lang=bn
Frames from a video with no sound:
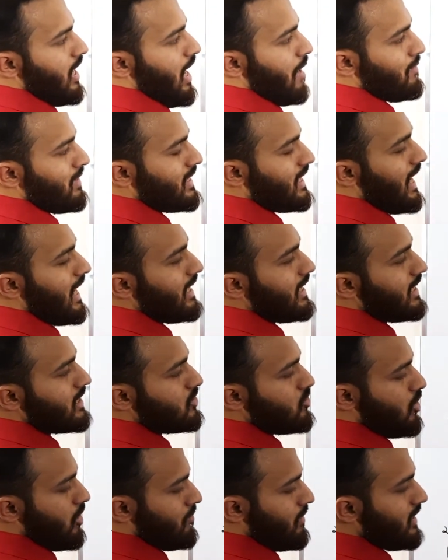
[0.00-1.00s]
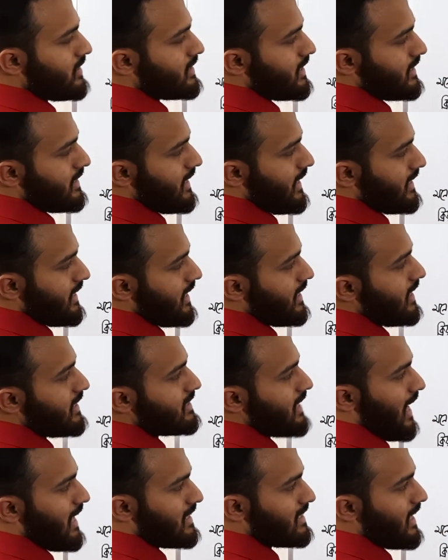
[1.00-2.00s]
আমার খেয়াল রাখতে হবে যে থেটাটা
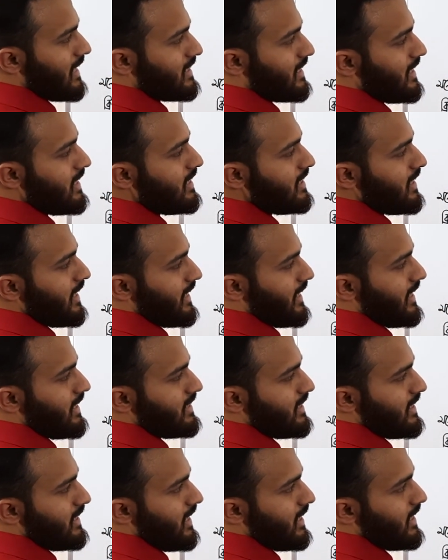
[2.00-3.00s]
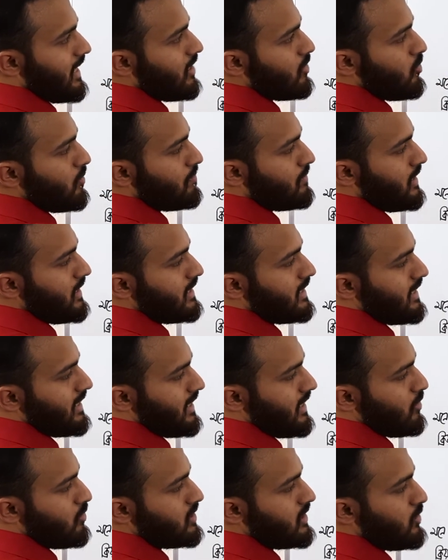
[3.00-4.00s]
যার সাথে এখানে থেটাটা লব্ধির
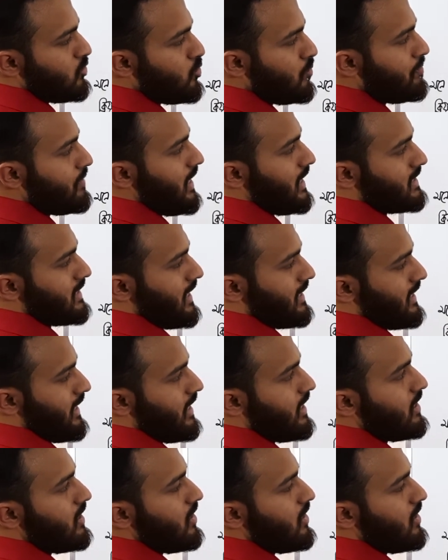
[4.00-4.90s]
থেটাটা হচ্ছে টু পিয়ের এর সাথে